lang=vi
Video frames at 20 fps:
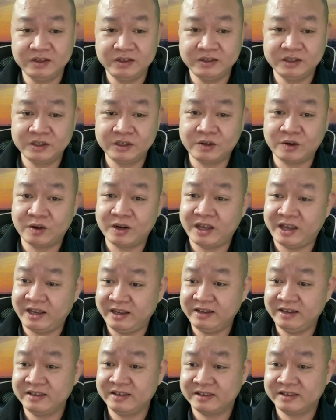Nhưng có
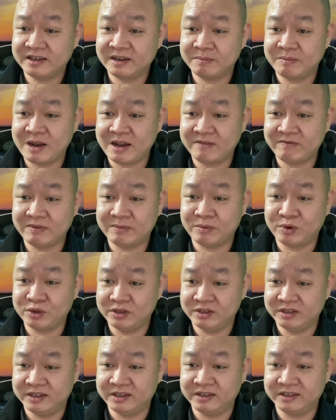lẽ các bác và mọi
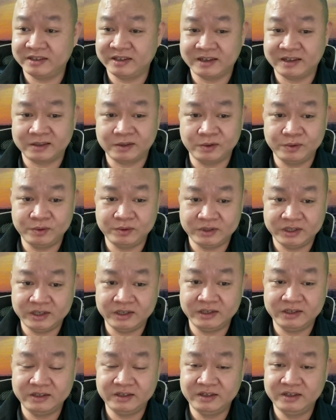người, kể cả tôi nữa,
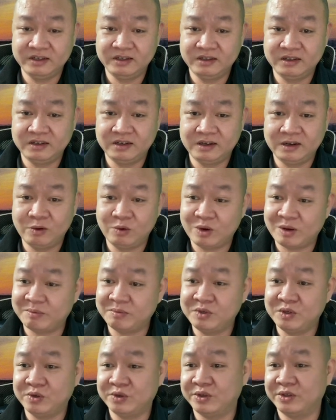lâu lắm
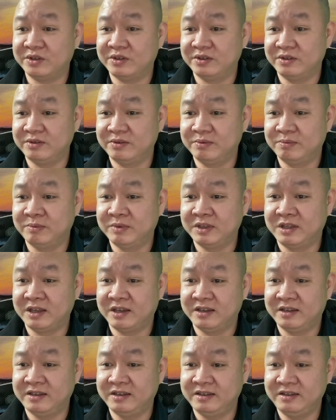rồi mới
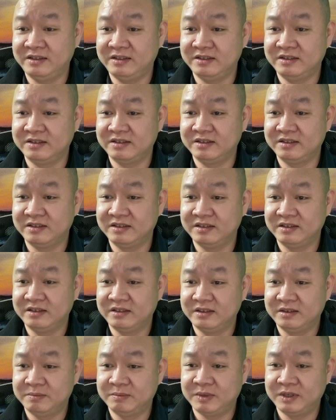thấy
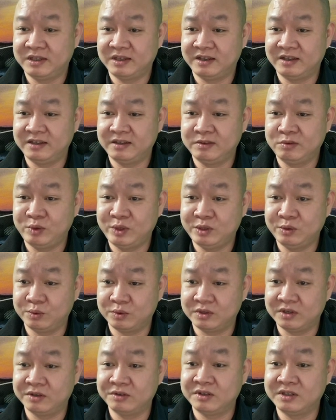mới thấy nguyên Thủ
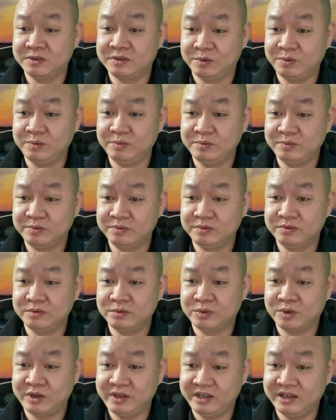tướng Tấn Dũng
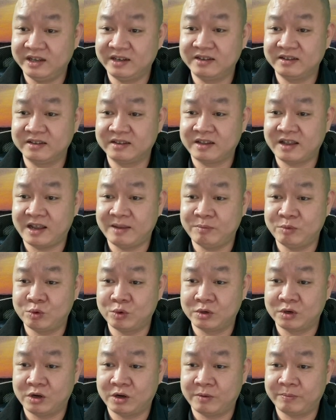xuất hiện tại một
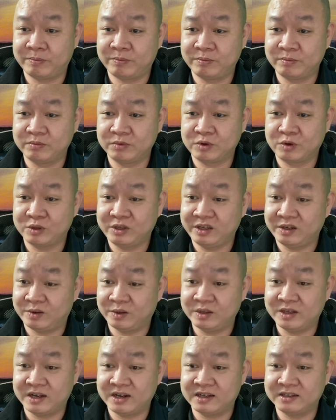cuộc họp có thể
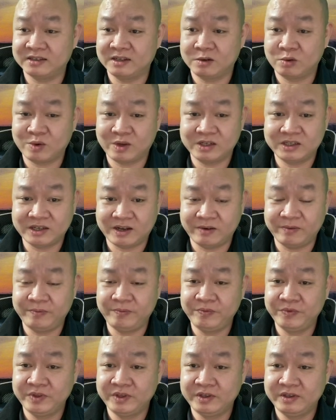nói rằng là rất quan trọng,
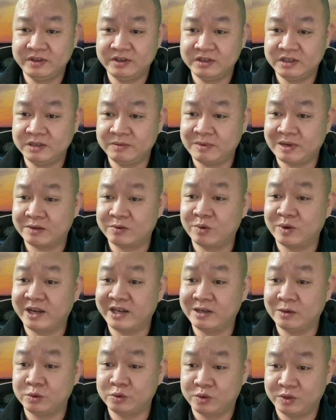nhưng mà cũng
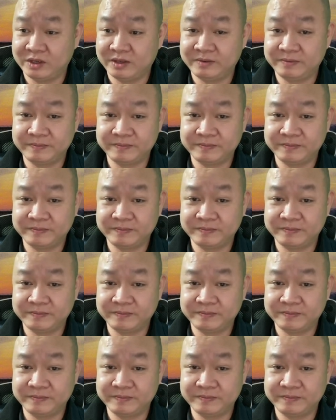ngay đầu xuân.